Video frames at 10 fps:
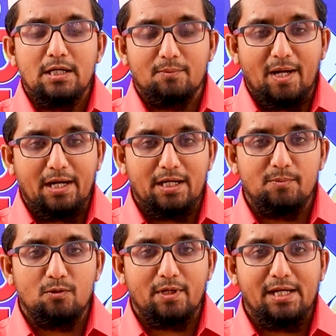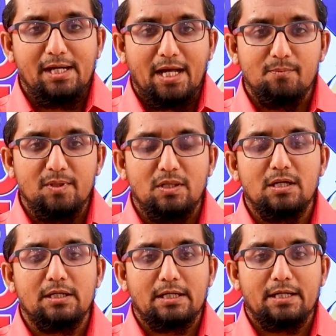நம்ம அகாடமியினுடைய ஐம்பத்தி
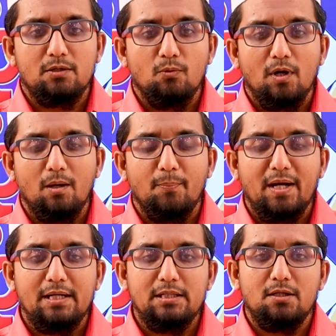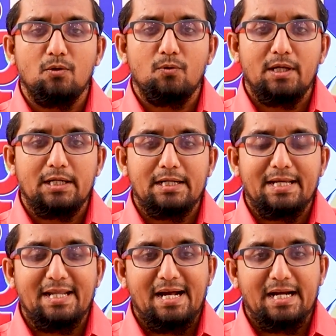ஏழு கிளைகள் உங்களுக்கு பக்கத்தில் இருக்கக்கூடிய
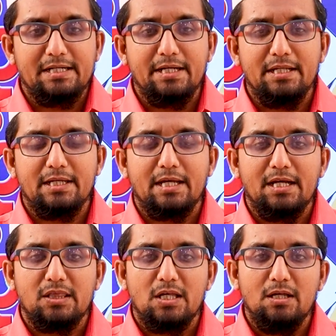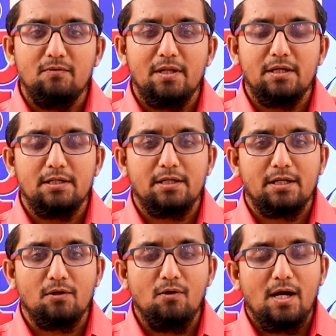கிளையில் ஆல்ரெடி நீங்கள் எங்கே தேர்வு எழுதிக்கிட்டு
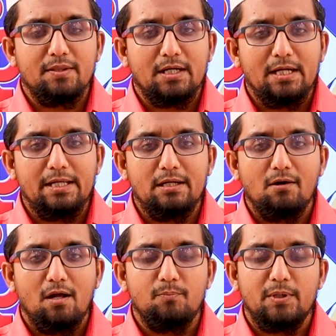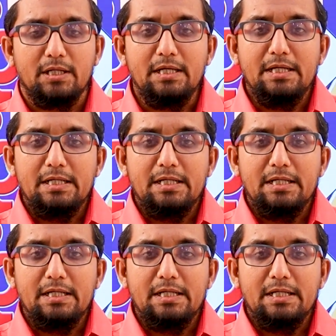இருக்கிறீங்கோ அந்த கிளைக்கு கால் பண்ணி